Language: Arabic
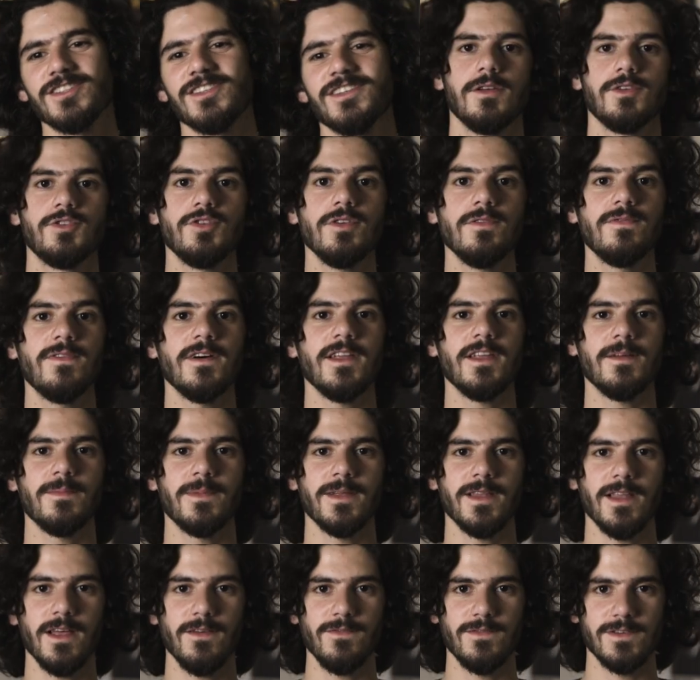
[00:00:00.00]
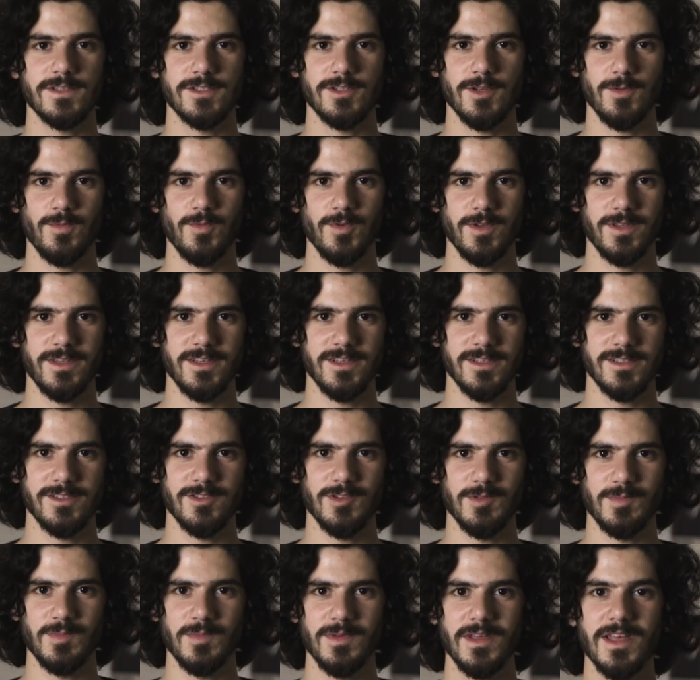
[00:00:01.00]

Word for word: شو الفرق بين الاف ستوب والتي ستوب